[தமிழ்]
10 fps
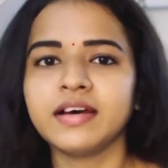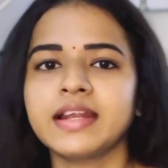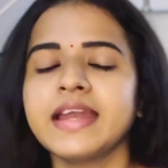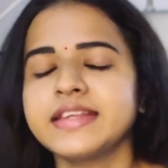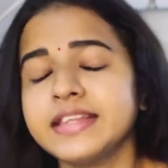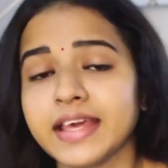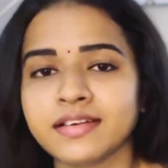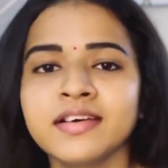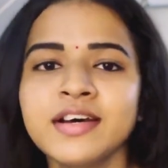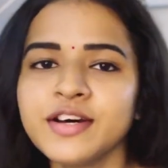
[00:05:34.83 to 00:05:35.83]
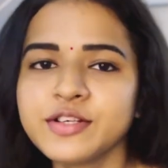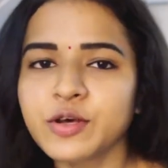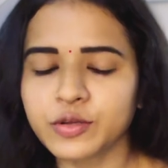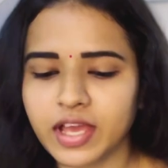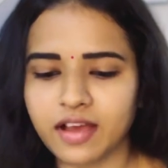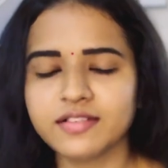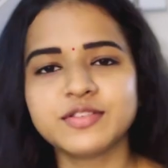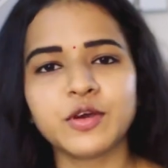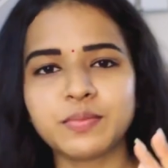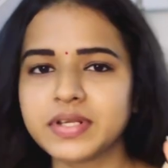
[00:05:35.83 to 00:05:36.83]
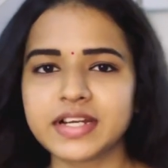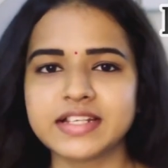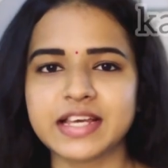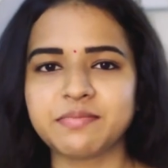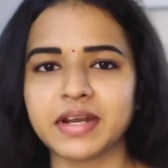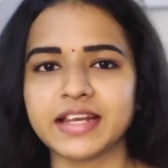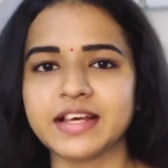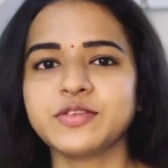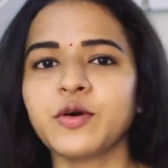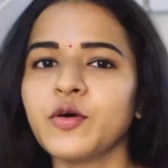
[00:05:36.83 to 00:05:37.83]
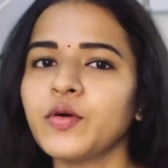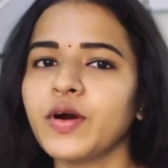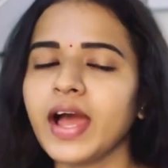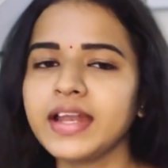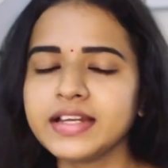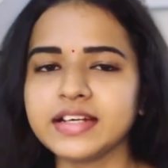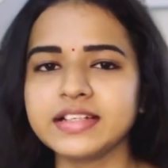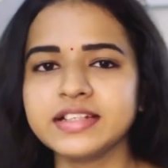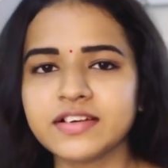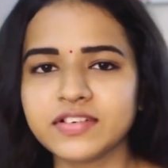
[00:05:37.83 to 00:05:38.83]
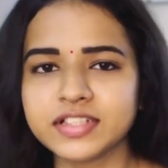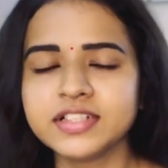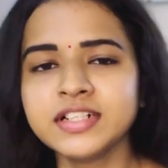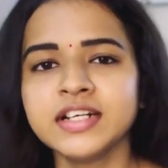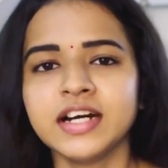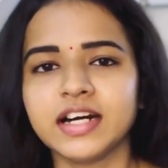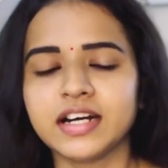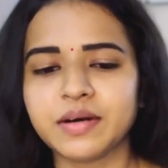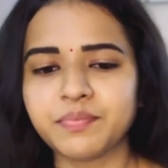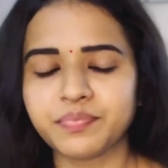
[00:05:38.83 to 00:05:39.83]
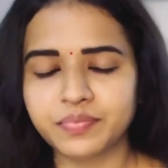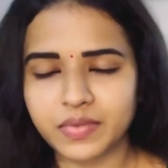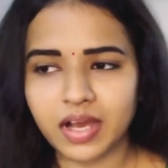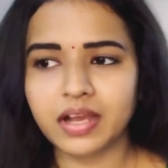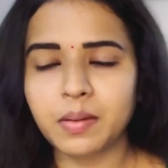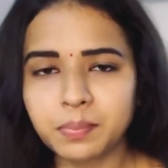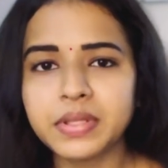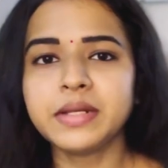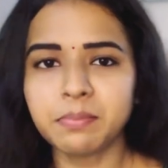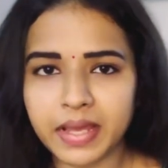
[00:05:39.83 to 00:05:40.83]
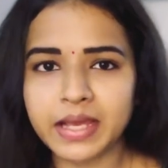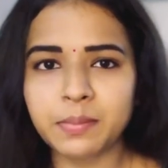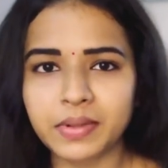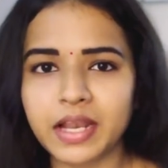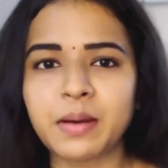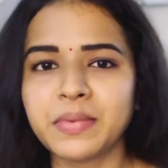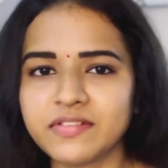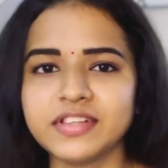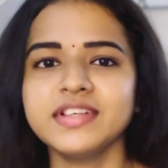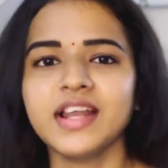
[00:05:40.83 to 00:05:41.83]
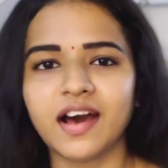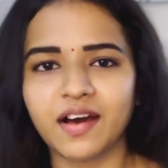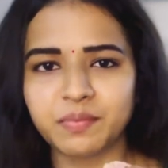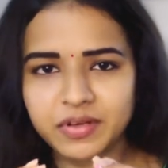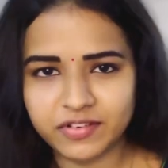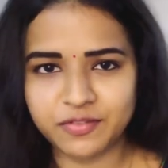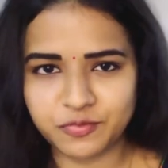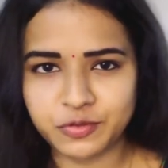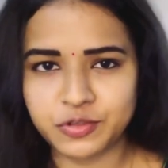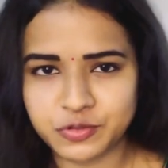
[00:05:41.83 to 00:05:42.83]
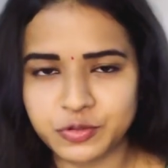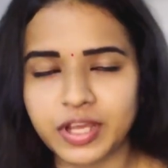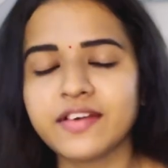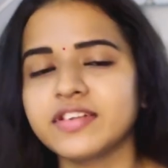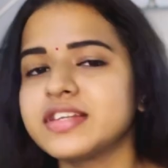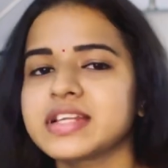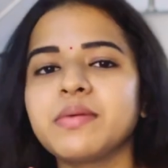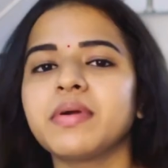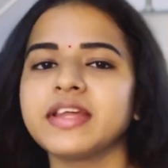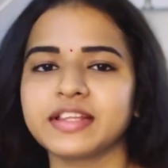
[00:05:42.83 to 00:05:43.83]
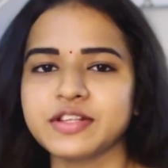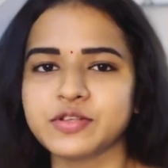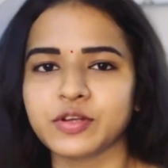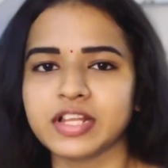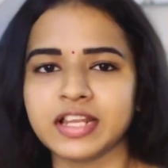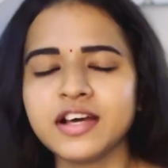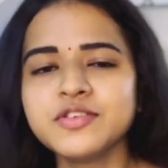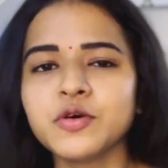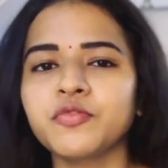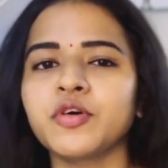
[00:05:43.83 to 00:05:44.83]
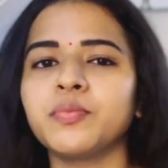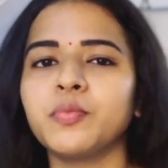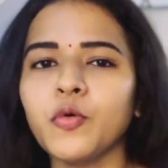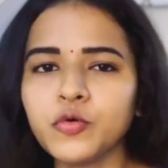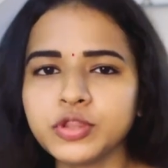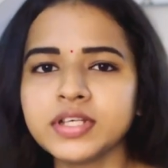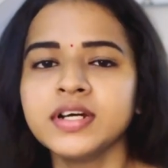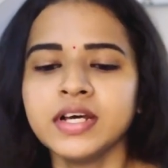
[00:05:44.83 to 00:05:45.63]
ரெண்ட் டேர் ஸோ யா ஸோ இப்படி நான் டிசைட் பண்ணிட்டேன் ஸோ அண்ட் இதுக்கு வந்து um, நான் கம்ப்ளீட் மேக்கப் எல்லாமே வந்து நான் ப்ரீ வெட்டிங் ஃபோட்டோ ஷூட்டுக்கே வந்து ட்ரை பண்ணியிருந்தேன்னு சொன்னேன் இல்லையா ஸோ ஃபார் போத்